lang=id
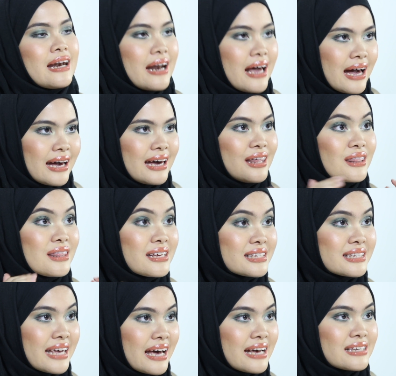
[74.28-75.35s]
Nah, in
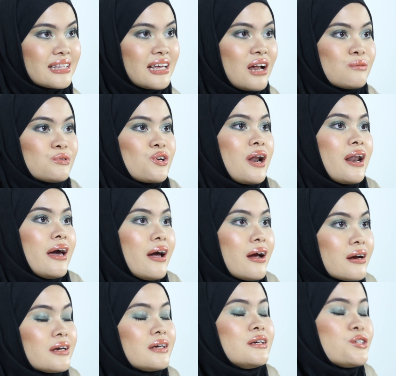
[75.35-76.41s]
this case dalam soal
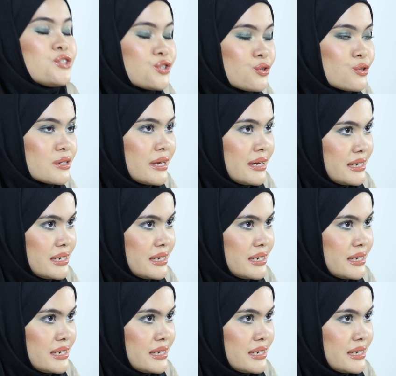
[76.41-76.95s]
hair issues